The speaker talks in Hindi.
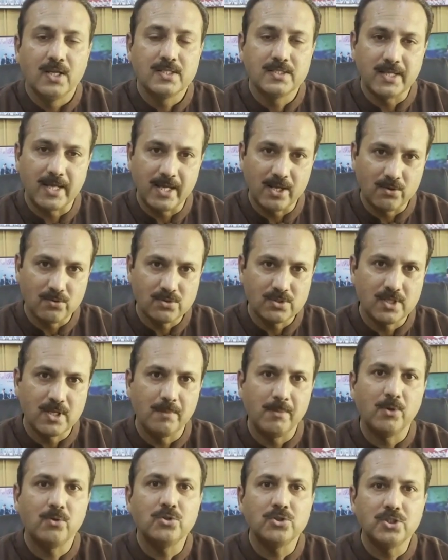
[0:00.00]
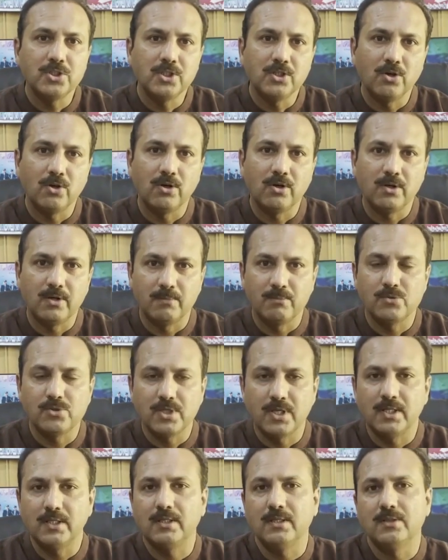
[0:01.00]
ज़ाहिर है उससे हमें खुशी और
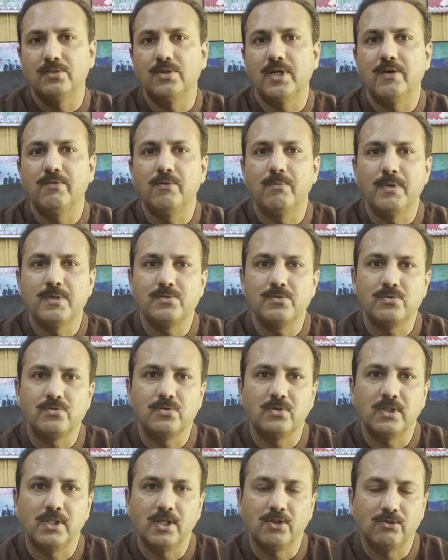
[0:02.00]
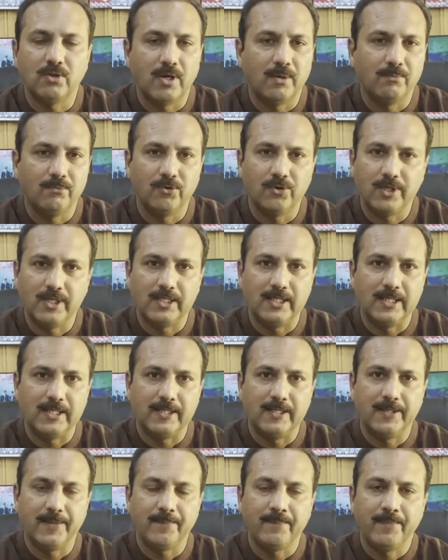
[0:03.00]
मसरत जो है वो महसूस होती है तो हम वो ख़रीद
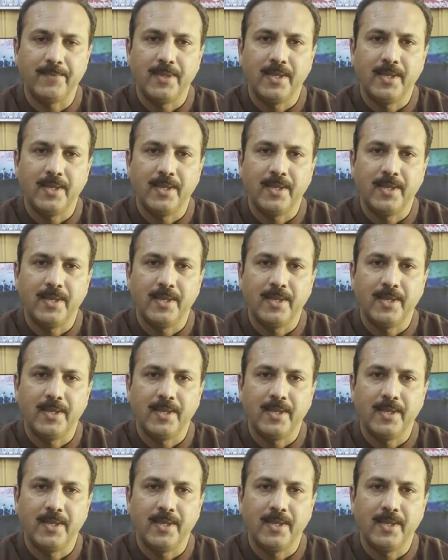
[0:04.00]
लेते हैं